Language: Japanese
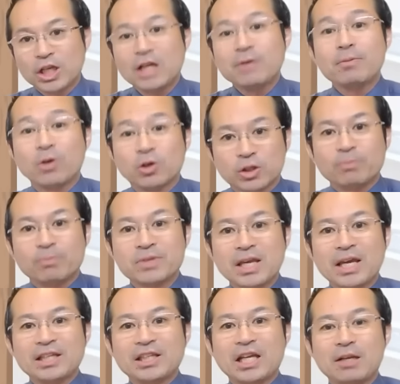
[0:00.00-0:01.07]
テレビボード、
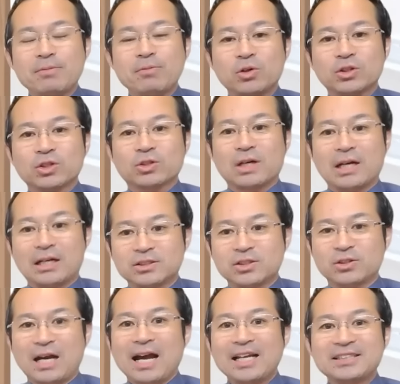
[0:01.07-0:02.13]
えー、テレビボードとか、
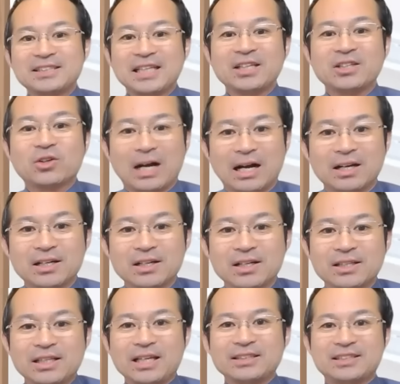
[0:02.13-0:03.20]
その配線と
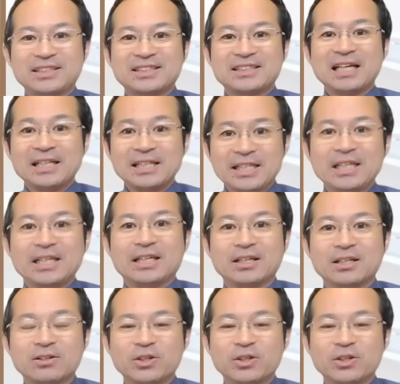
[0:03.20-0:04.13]
か、で、実際に、